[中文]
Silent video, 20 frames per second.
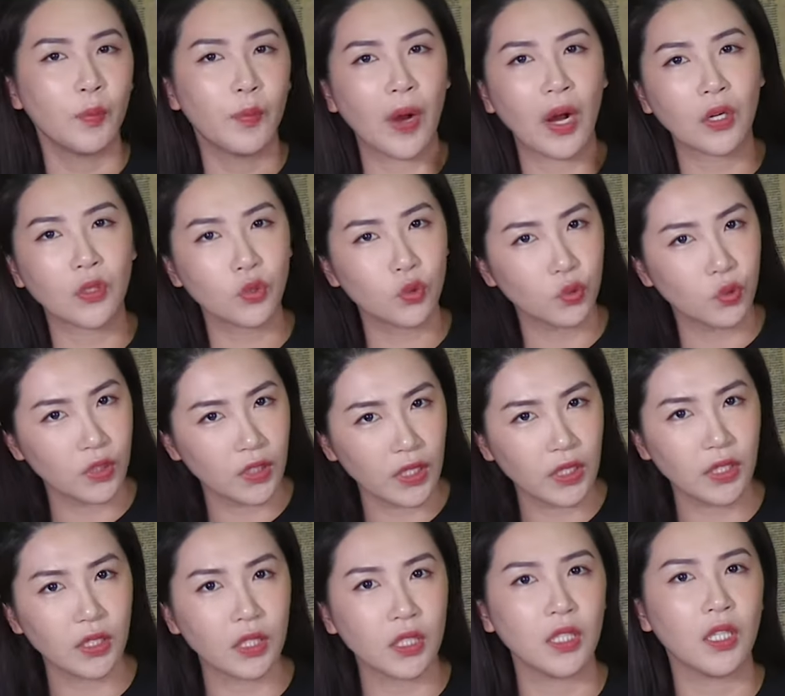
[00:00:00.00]
帮助
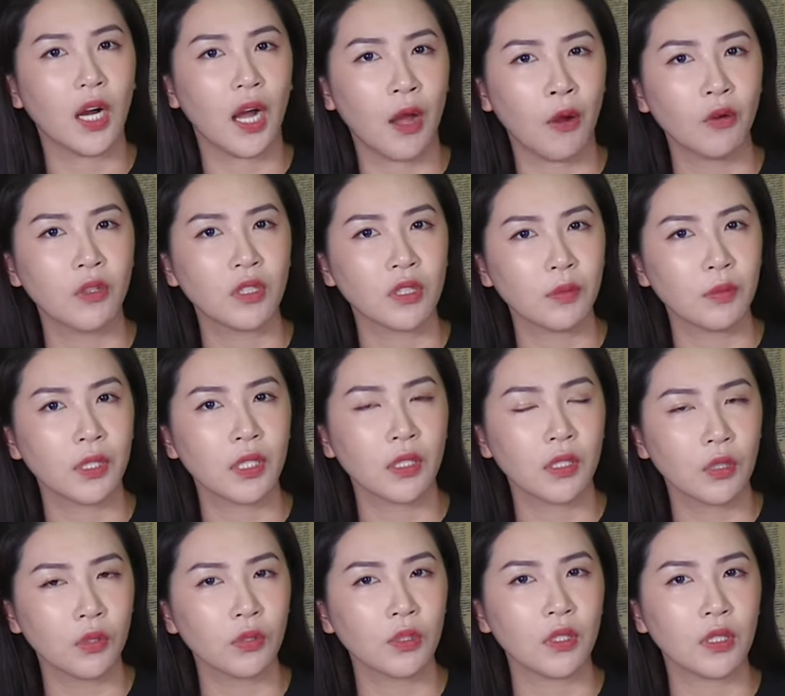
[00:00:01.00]
任何
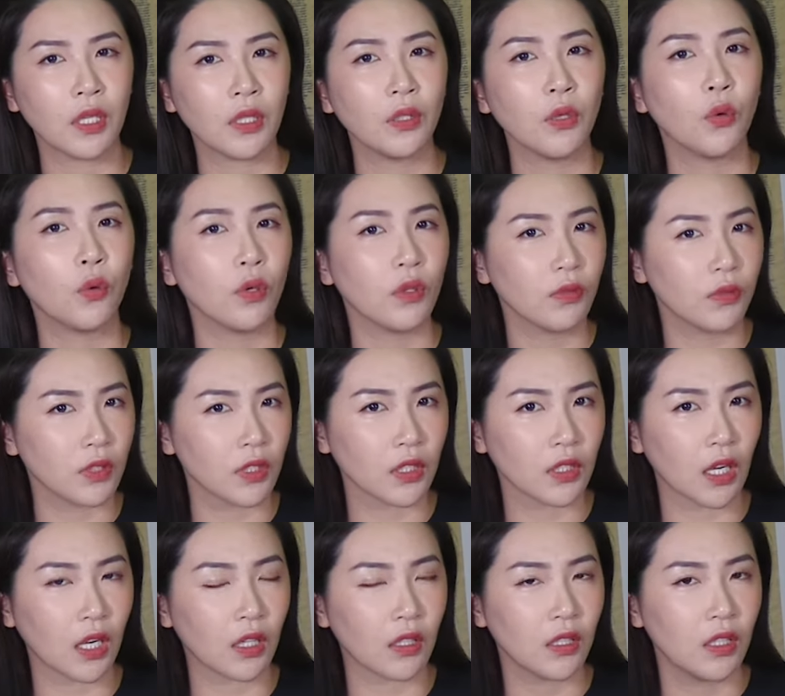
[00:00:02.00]
LGBTQ 的人恢复
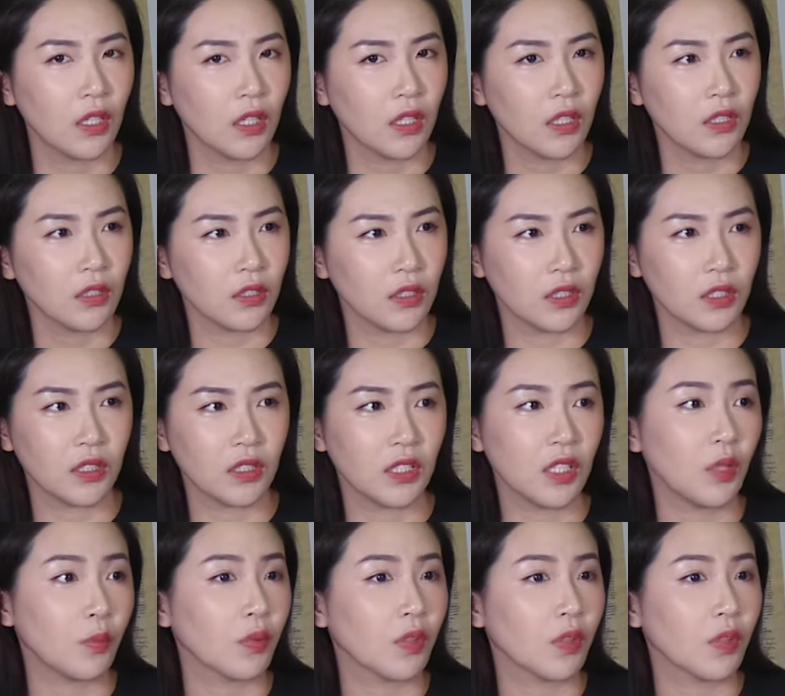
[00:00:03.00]
正常，你你